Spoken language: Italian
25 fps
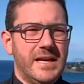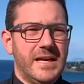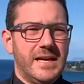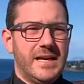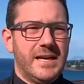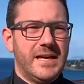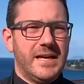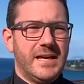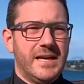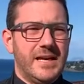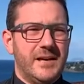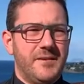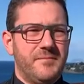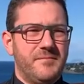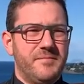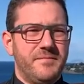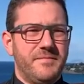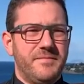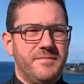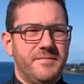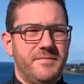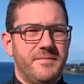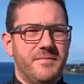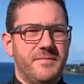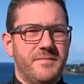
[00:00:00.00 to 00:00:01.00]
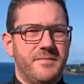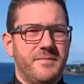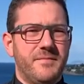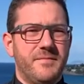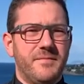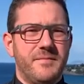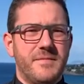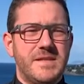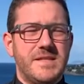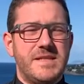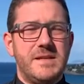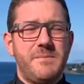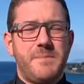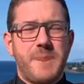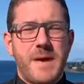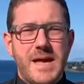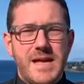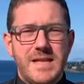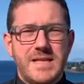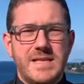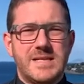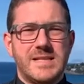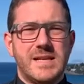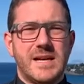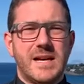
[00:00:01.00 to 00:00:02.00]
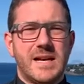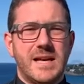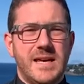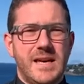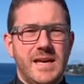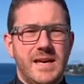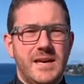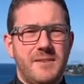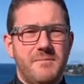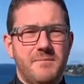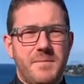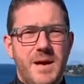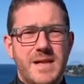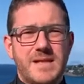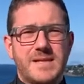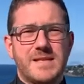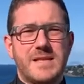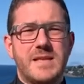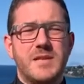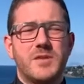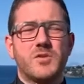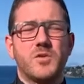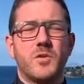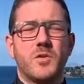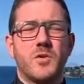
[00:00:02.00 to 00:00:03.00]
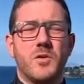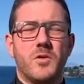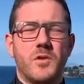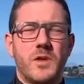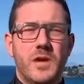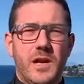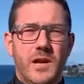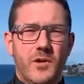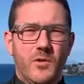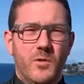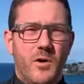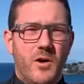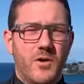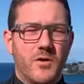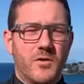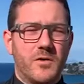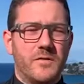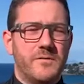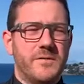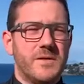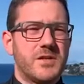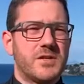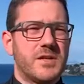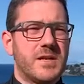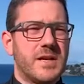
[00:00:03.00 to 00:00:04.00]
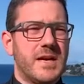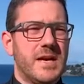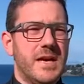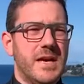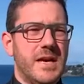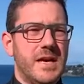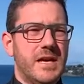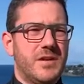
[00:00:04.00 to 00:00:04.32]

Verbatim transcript: ehm, si pensa che basti solo il luogo, invece